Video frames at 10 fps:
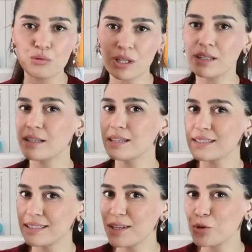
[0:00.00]
Bu nedenle
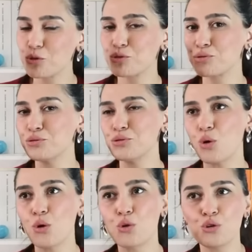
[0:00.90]
Sinek
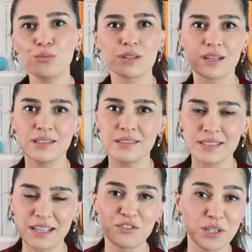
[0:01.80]
Kuşu
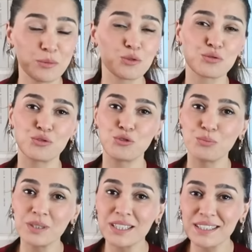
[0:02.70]
okumadan seveceğimi
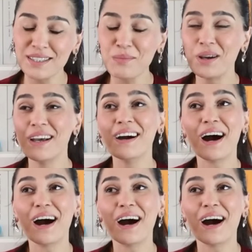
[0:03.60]
düşündüğüm bir kitap